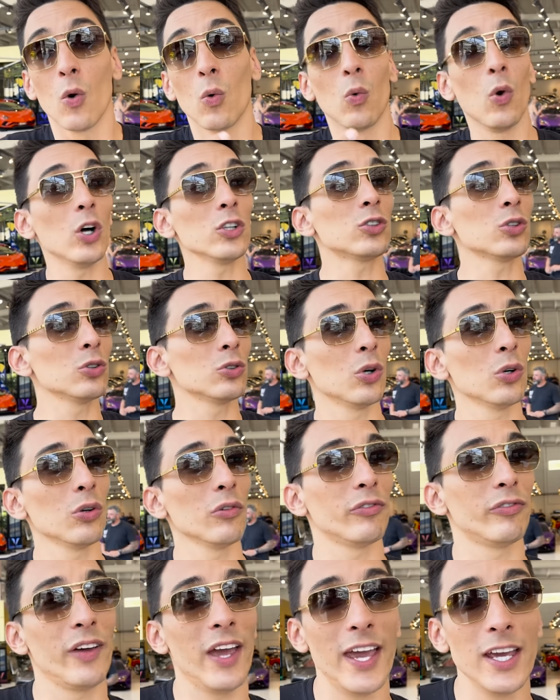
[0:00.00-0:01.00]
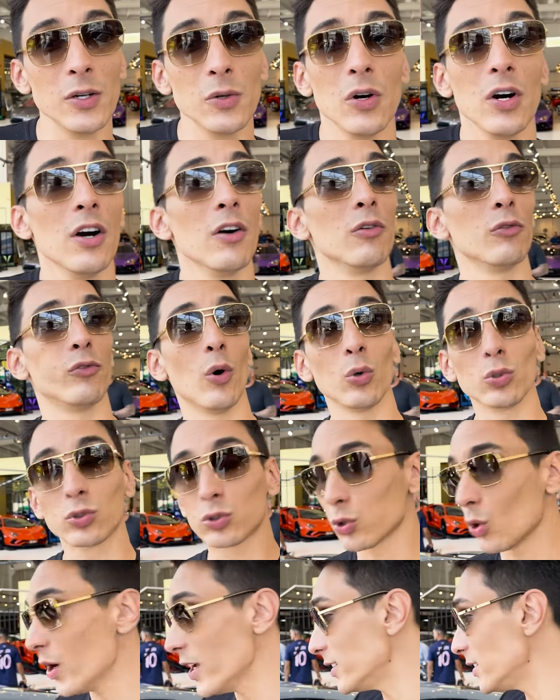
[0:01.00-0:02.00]
O outro dono veio,
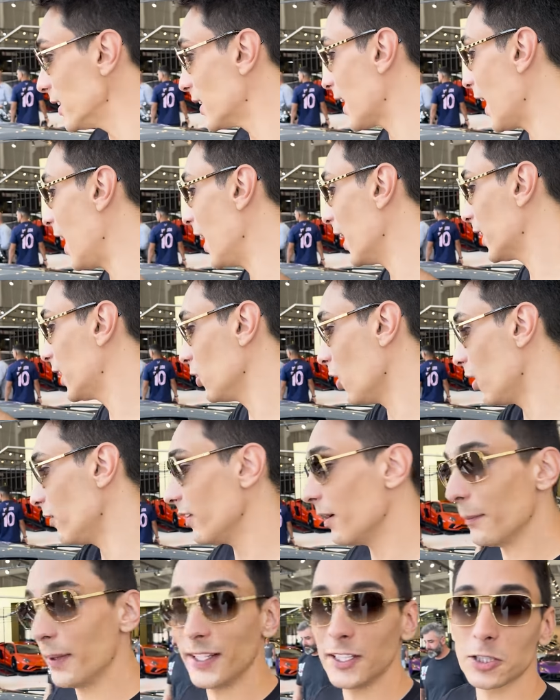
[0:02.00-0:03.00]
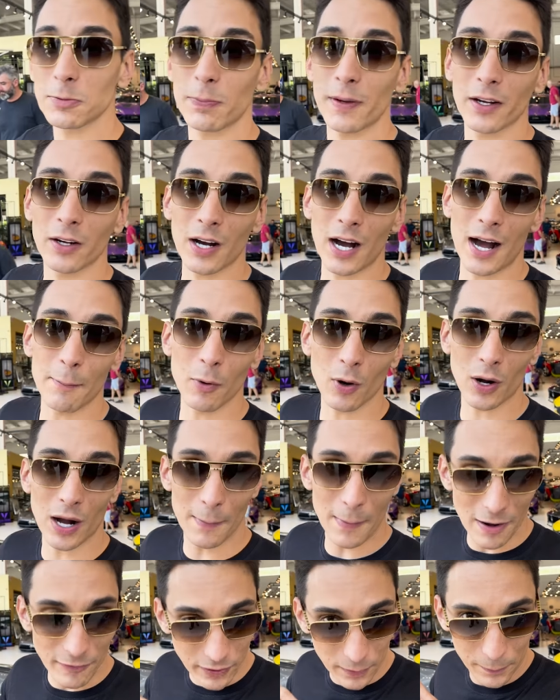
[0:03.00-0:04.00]
voltou esse carro aqui novamente, a Boca
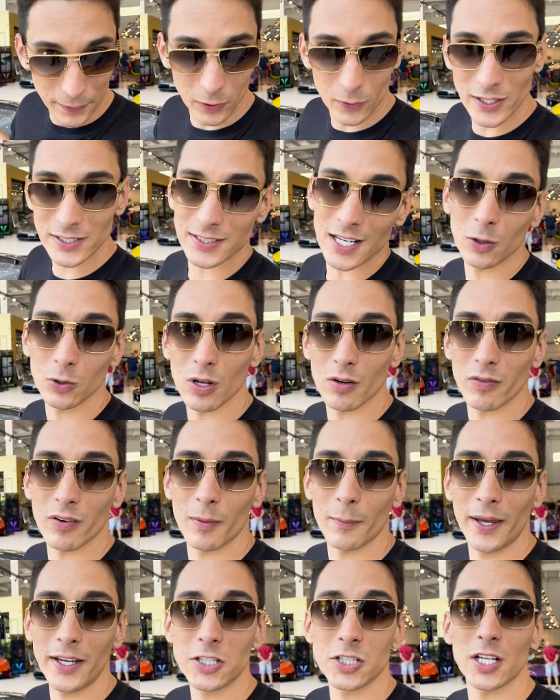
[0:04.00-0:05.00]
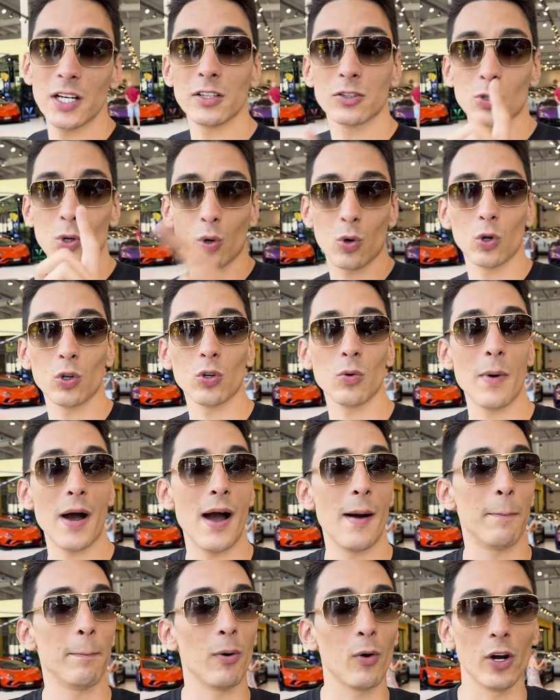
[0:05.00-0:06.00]
Mafra pegou esse carro novamente, ele trocou
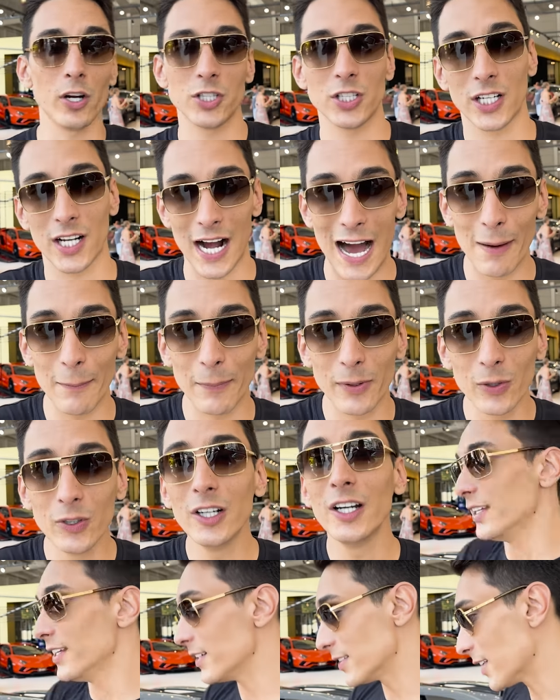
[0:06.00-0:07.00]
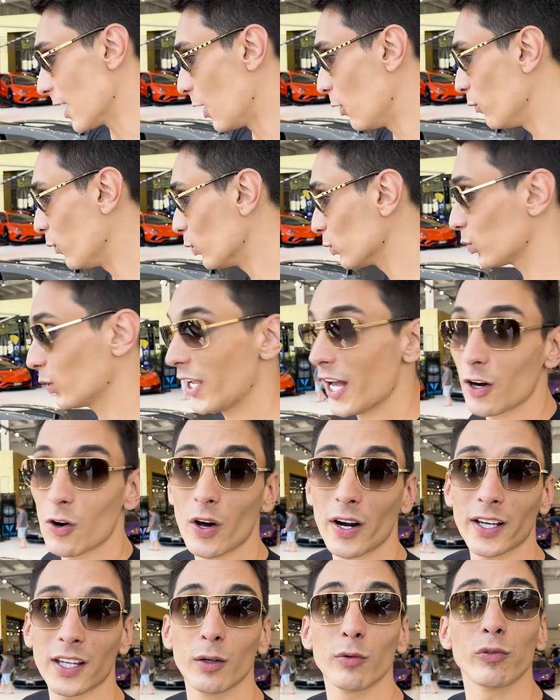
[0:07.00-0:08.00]
numa Porsche Cabrio e esse carro voltou. E
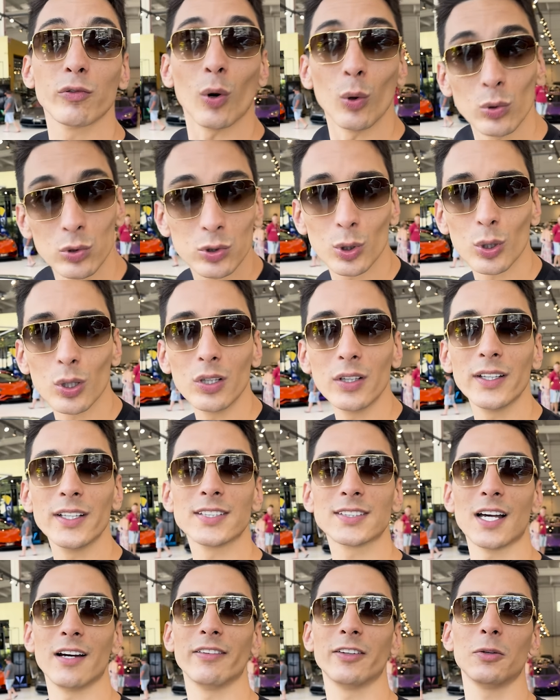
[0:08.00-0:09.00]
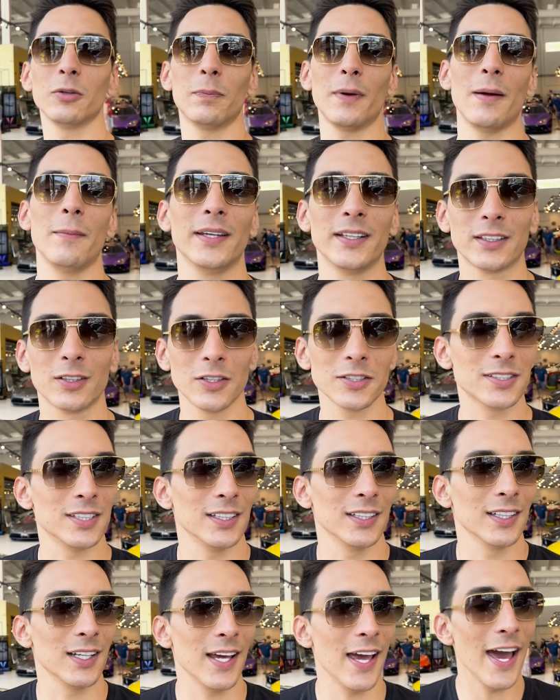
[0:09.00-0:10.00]
agora que voltou, está vindo para mim. Então
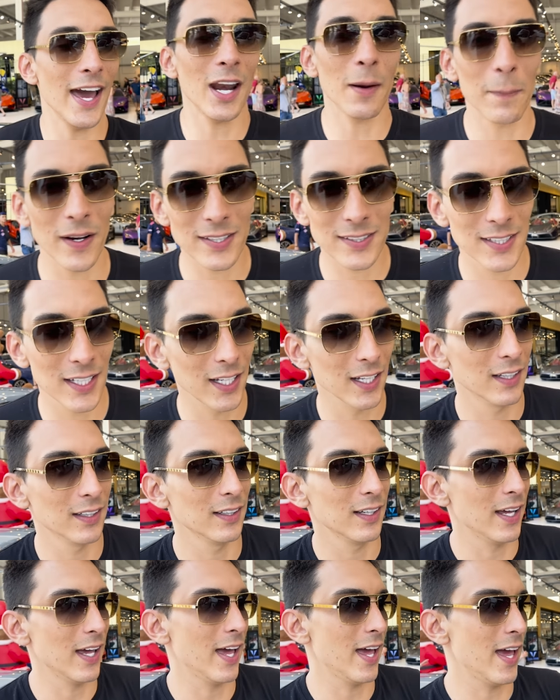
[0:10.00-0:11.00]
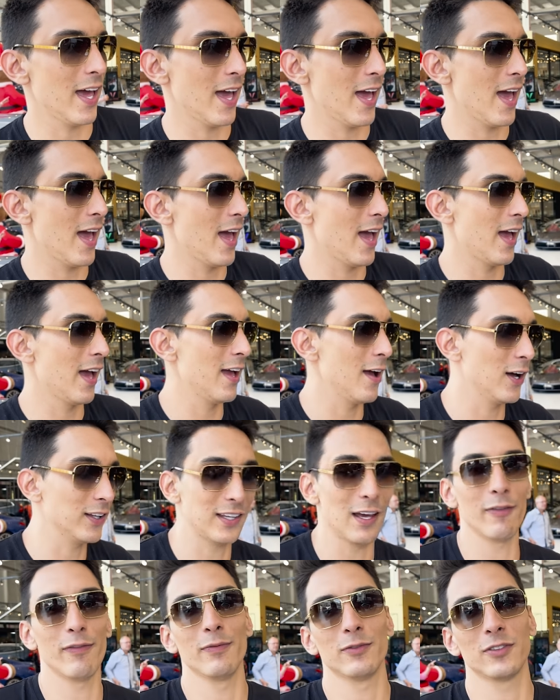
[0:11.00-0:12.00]
assim, era para ser, é, eu
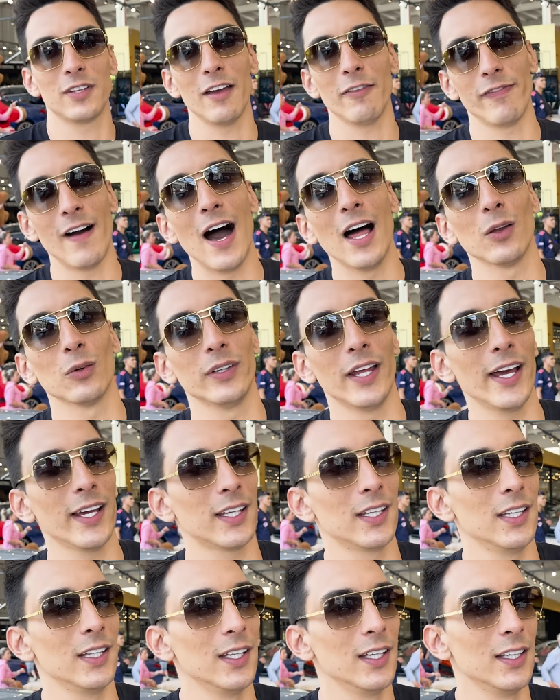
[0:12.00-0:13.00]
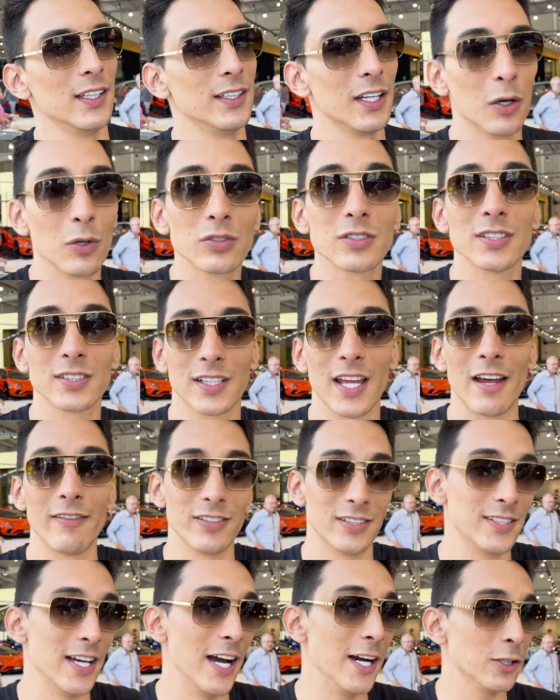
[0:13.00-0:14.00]
até, até falo né, que Deus
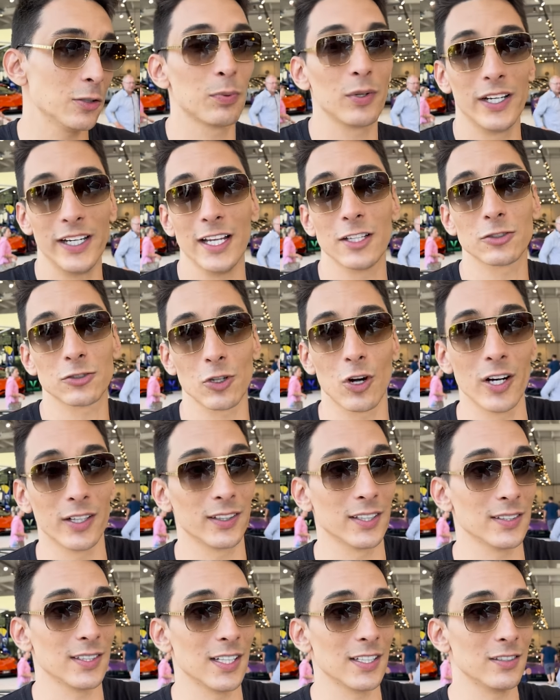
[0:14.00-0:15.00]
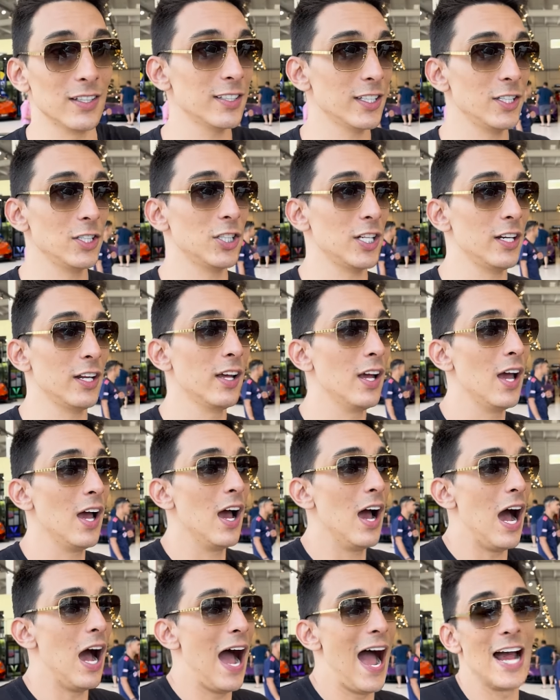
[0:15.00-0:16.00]
escreve certo por linhas tortas. Às vezes a gente
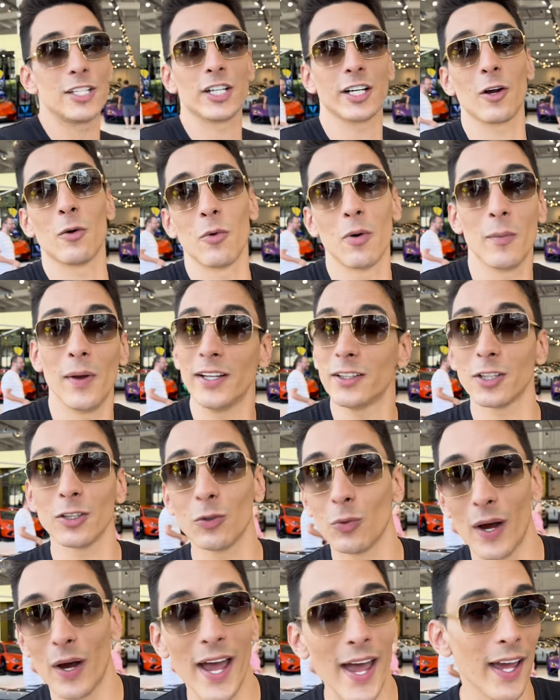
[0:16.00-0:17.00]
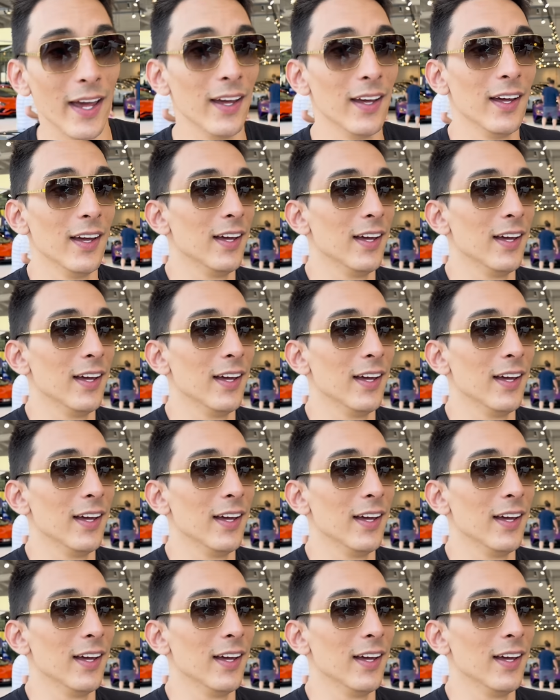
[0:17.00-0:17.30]
acha que é o momento e não é.